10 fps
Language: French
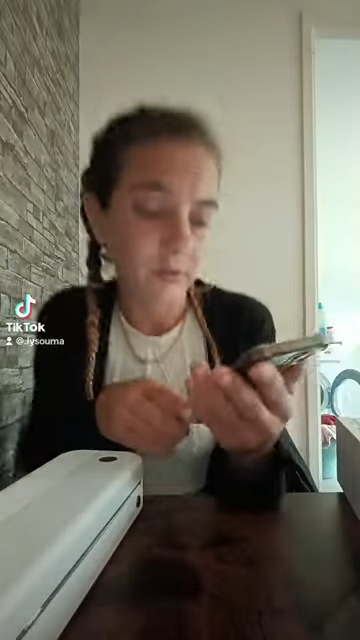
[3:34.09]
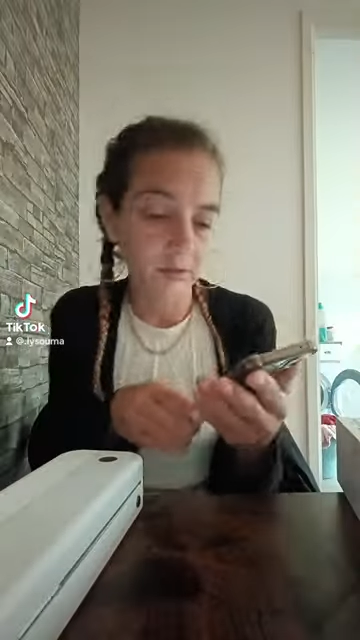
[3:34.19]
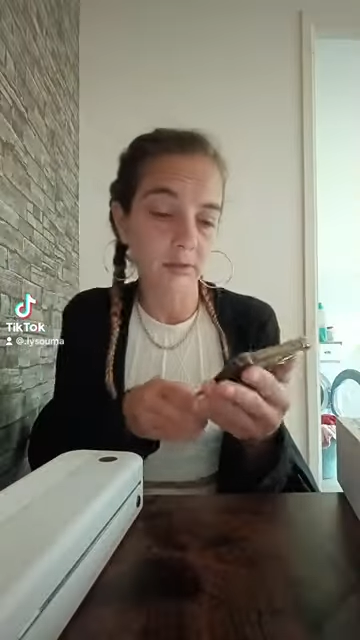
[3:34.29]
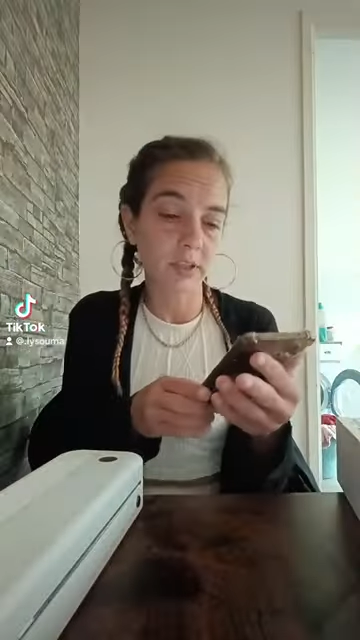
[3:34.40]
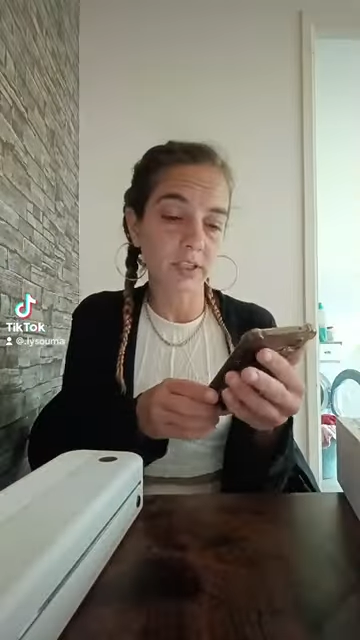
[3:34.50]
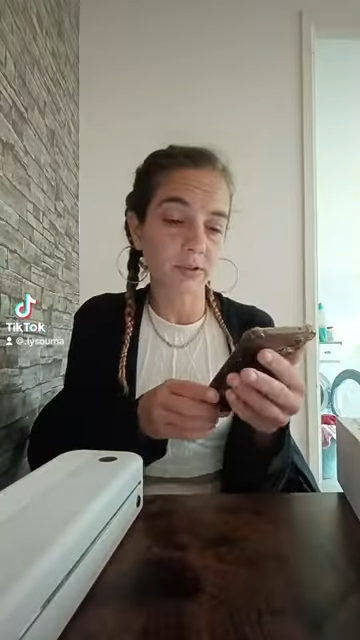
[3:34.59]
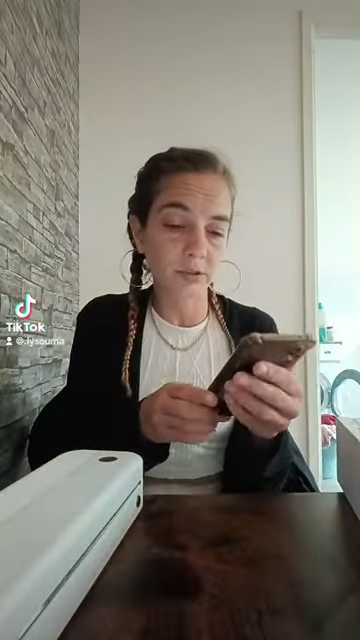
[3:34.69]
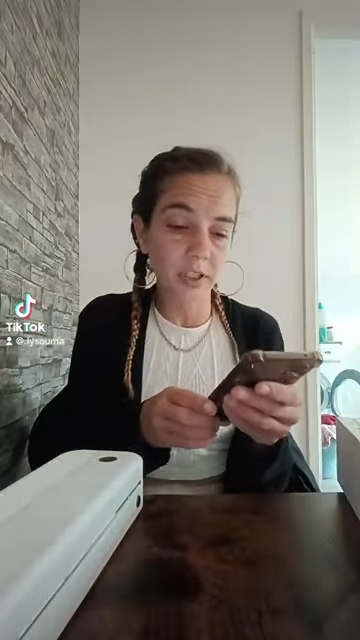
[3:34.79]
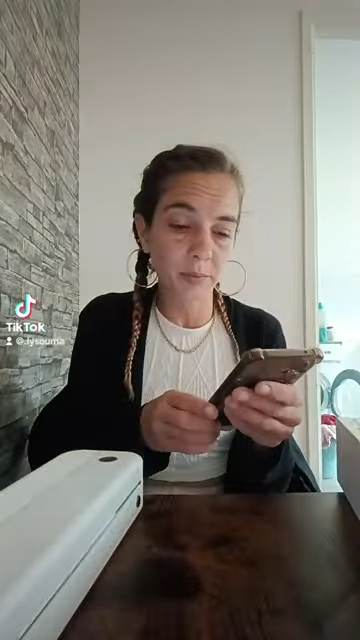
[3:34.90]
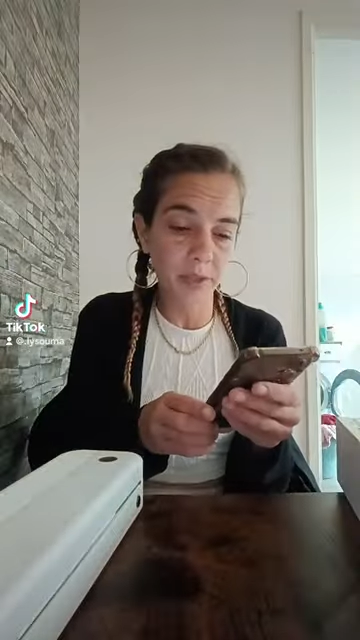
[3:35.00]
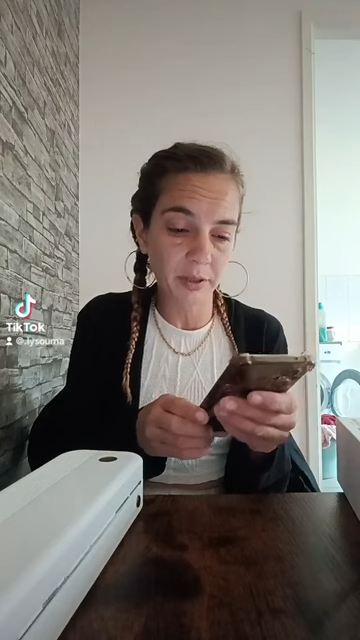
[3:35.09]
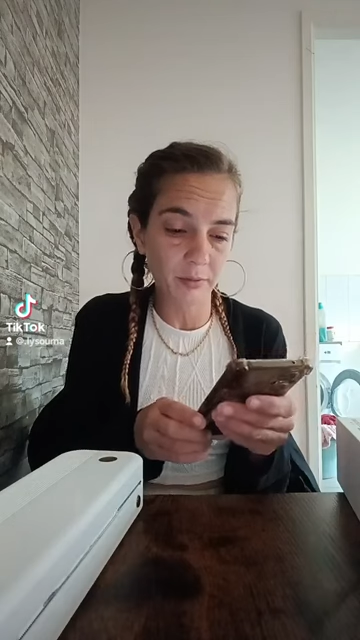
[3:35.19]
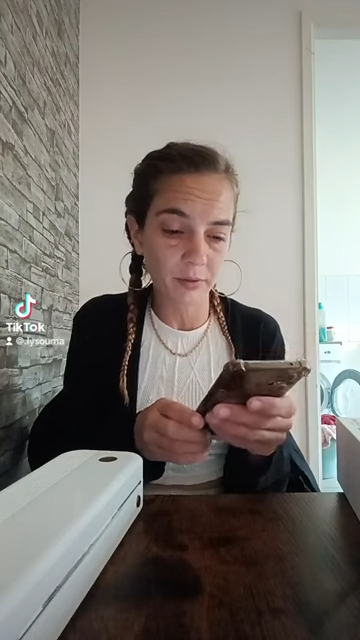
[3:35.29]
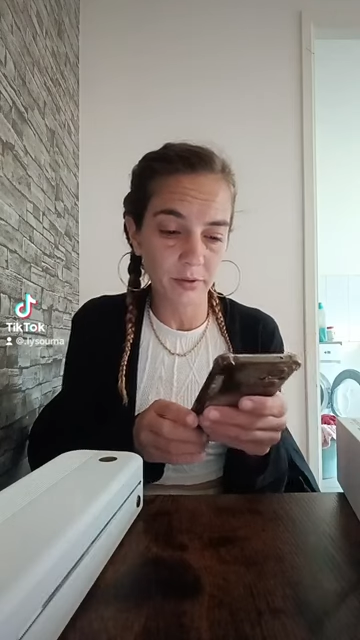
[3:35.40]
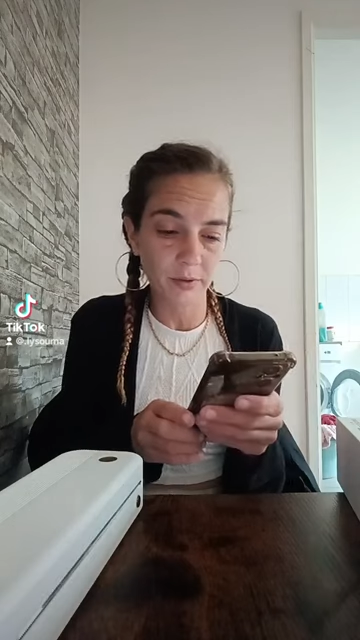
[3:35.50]
euh, qu'est-ce que
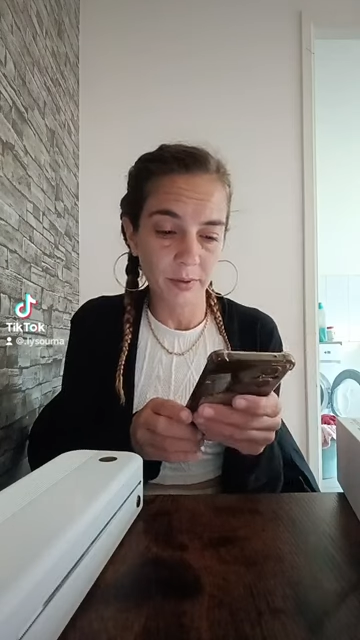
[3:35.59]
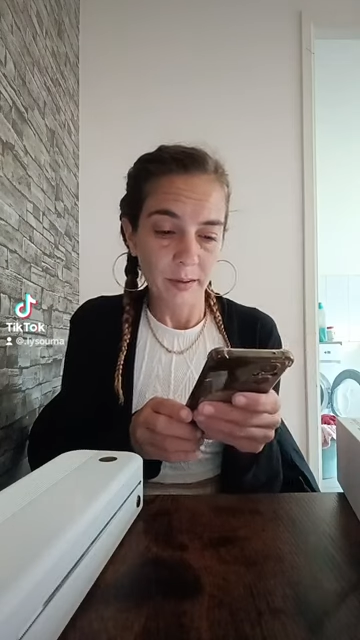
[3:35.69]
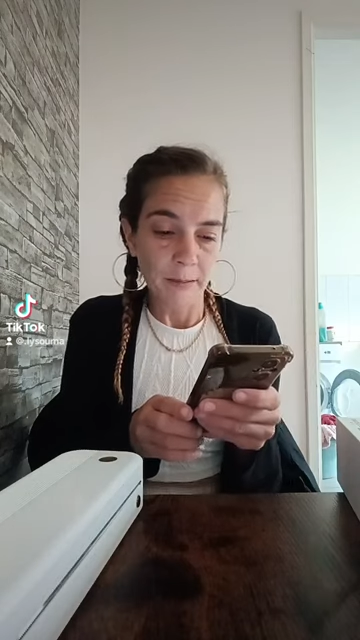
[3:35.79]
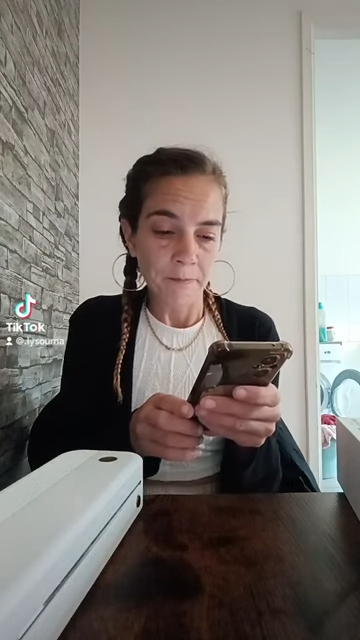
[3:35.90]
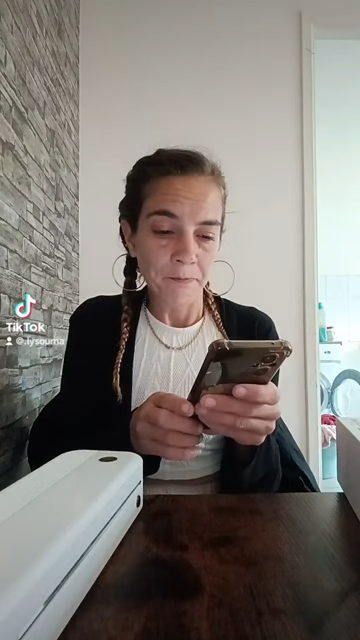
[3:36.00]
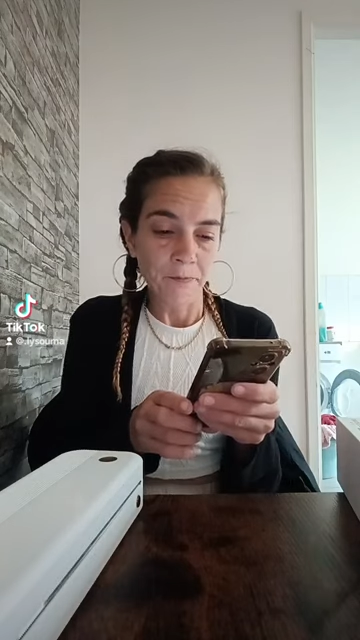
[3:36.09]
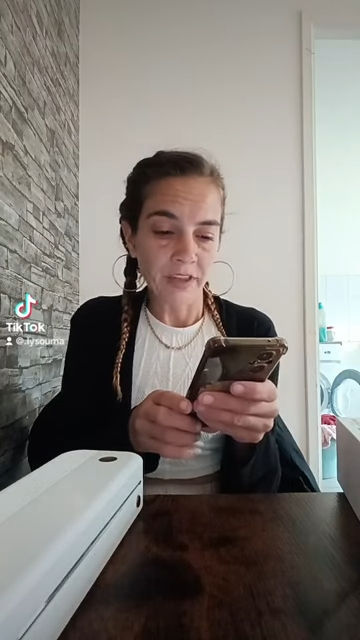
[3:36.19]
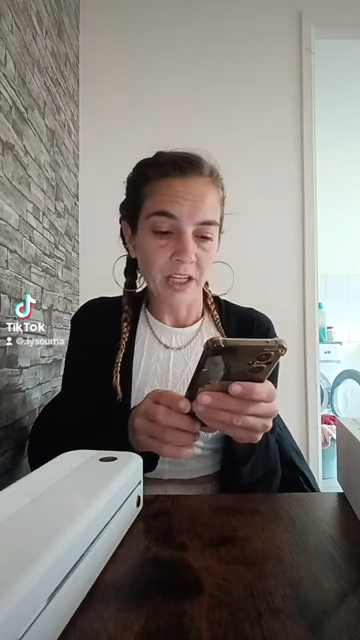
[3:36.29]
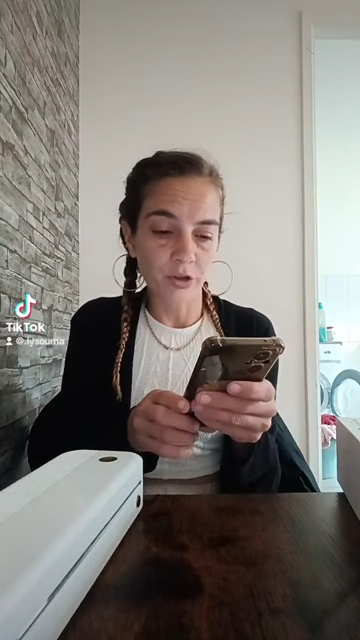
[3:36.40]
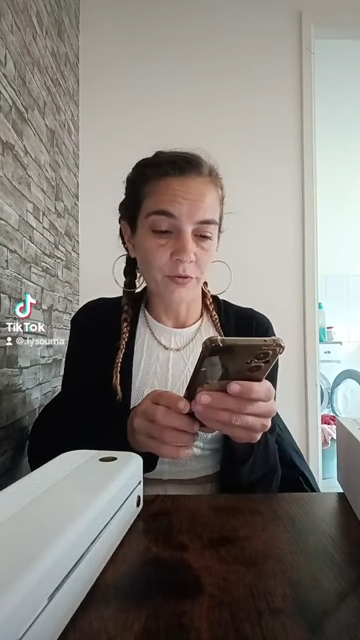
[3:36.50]
j'imprime euh, Je